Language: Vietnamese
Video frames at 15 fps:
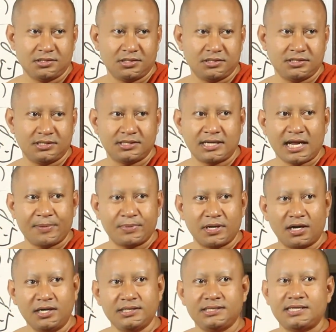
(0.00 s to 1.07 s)
Rồi giờ ta làm
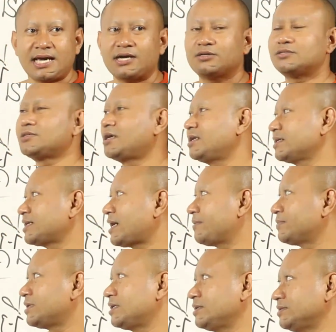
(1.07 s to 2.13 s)
nói chỉ à có do là
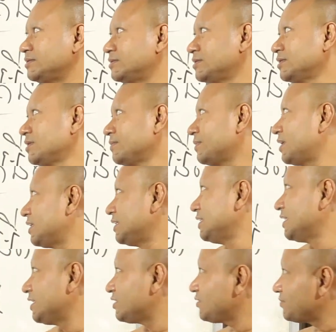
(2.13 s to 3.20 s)
cam từ mình là
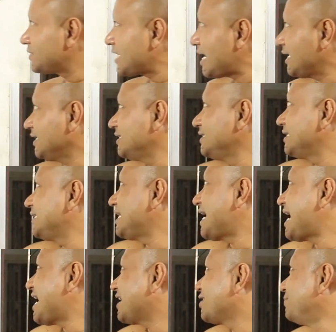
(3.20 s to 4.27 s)
đưa đây sầm khán cứ này
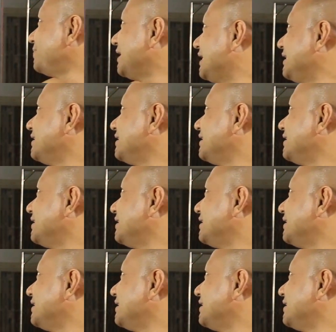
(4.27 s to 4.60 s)
à cầm nít